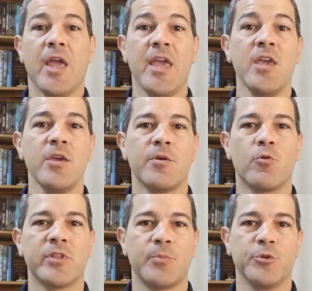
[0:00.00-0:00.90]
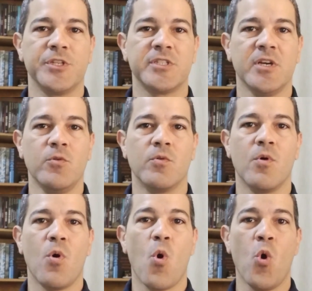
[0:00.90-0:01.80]
Em contraposição,
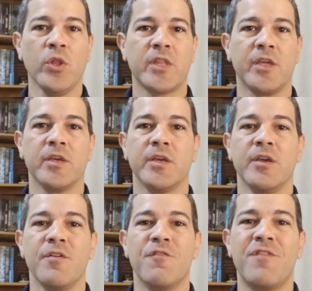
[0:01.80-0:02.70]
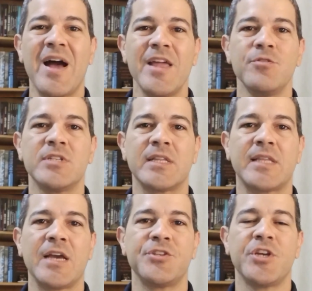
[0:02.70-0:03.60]
ontem, vários
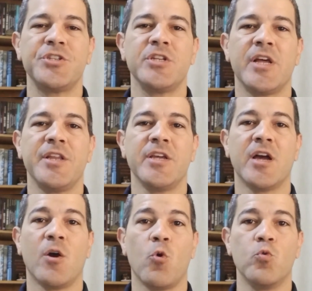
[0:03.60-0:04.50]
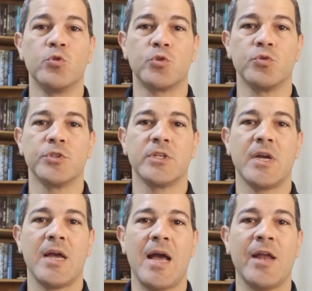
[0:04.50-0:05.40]
ataques de artilharia russos
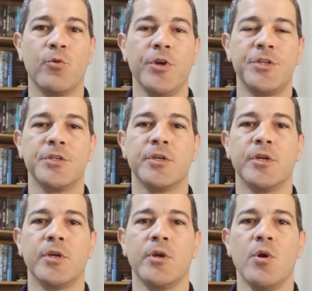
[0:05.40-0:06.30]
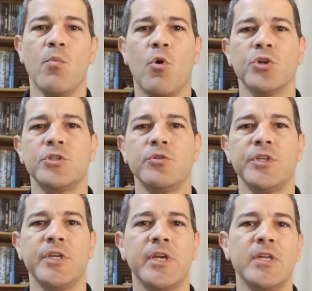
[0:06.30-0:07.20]
à noite mostram
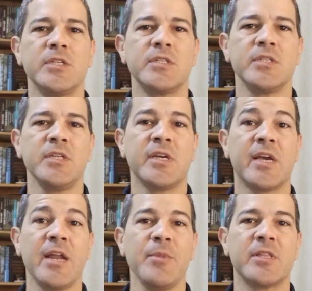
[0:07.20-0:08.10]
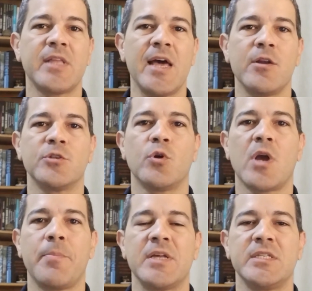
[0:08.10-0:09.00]
que eles incrementaram a sua
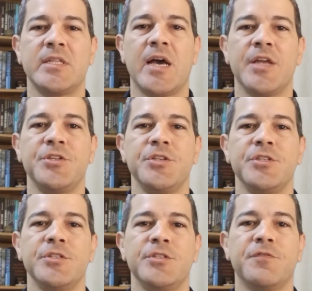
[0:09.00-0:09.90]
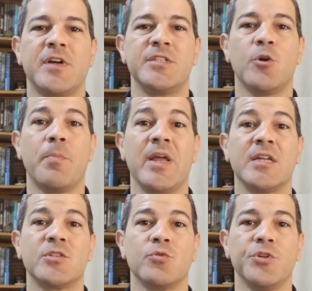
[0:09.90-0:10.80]
capacidade de fazer
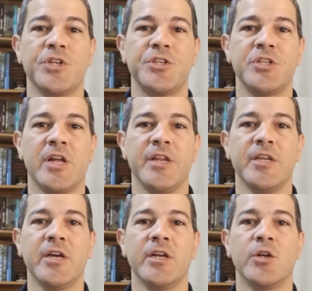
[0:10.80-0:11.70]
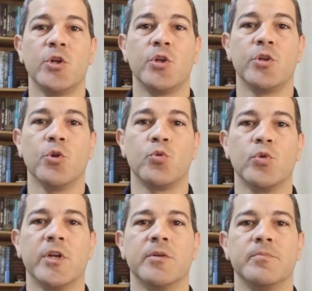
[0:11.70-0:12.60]
operações de artilharia
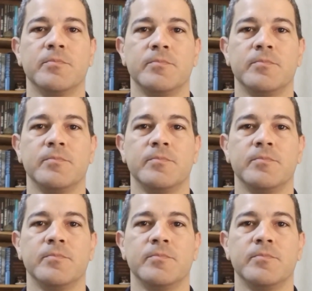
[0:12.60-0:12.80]
noturna.